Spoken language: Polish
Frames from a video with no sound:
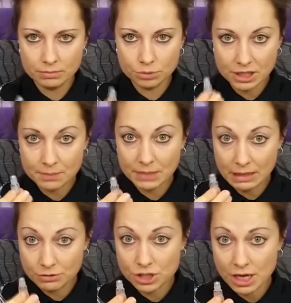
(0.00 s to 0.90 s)
Przez
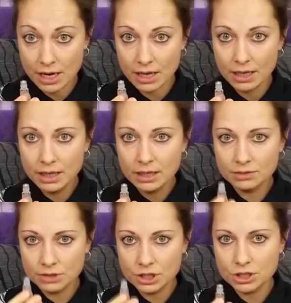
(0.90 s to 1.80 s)
pierwsze
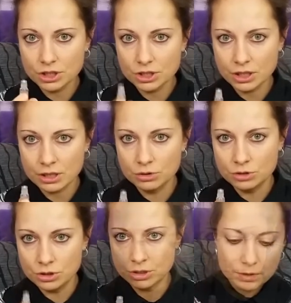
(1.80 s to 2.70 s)
24
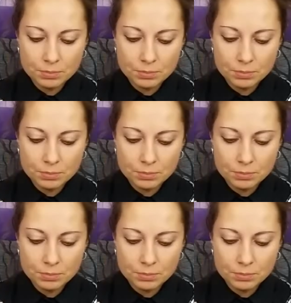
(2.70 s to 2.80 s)
godziny.